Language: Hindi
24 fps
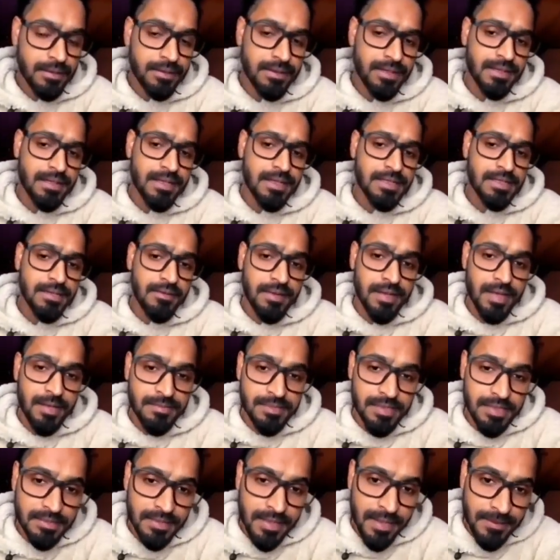तेजस सेवन
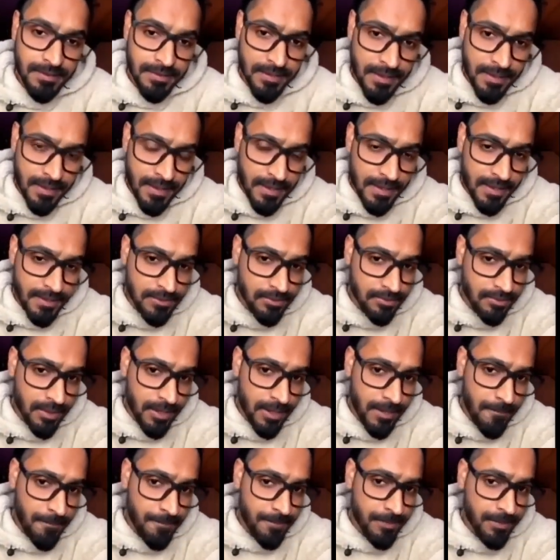एमसी स्टैन का गाना
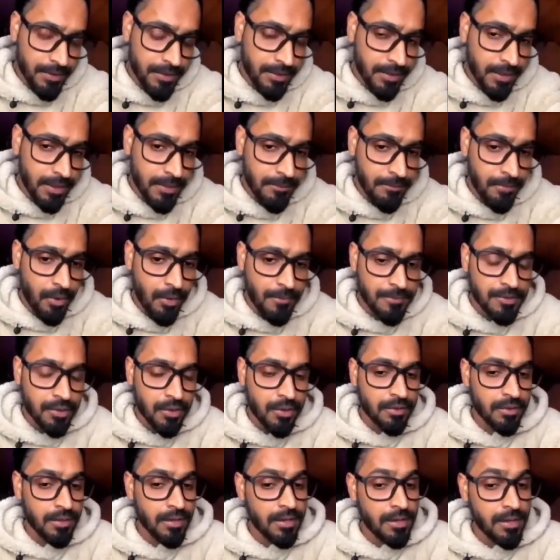सुना रियल हिप हॉप
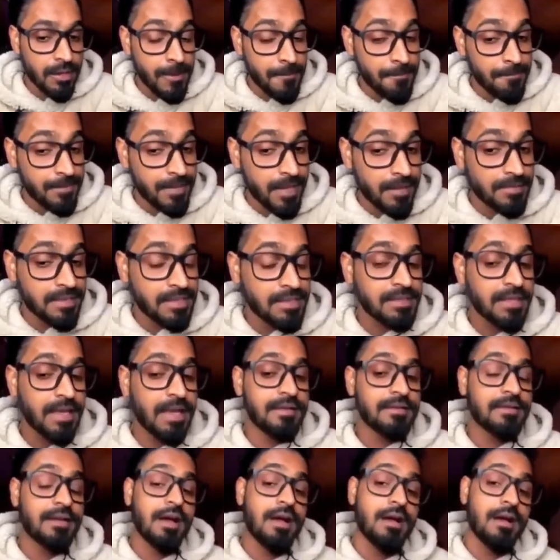सॉन्ग एमसी
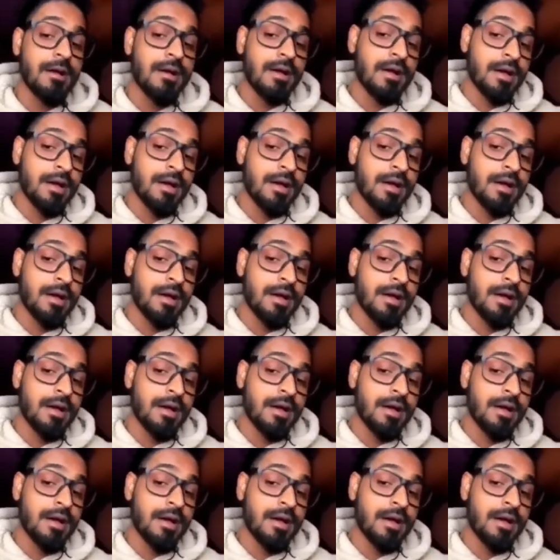स्टैन का